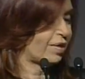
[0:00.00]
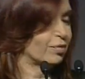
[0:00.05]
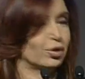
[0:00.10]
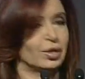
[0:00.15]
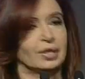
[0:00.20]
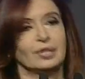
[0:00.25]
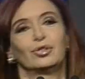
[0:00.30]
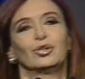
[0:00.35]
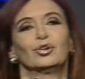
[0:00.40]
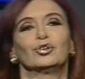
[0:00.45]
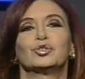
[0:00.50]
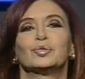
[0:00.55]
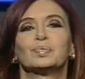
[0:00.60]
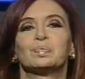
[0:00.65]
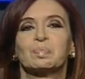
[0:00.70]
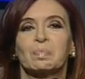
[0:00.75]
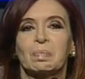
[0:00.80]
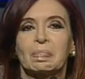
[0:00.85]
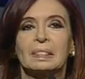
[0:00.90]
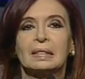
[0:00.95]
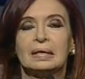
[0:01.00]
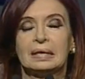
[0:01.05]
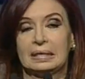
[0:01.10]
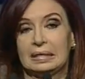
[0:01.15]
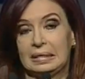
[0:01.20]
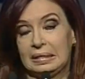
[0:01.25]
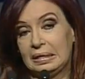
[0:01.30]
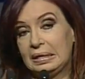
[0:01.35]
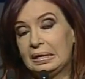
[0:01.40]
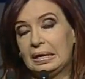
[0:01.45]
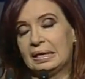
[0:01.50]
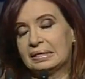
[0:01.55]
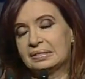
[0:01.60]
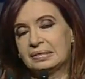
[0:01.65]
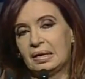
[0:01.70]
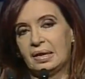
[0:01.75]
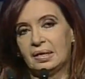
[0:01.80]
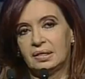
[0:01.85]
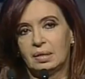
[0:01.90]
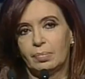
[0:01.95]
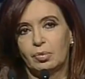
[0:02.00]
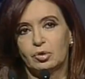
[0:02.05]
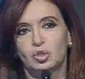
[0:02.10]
favoritos, y el excelente,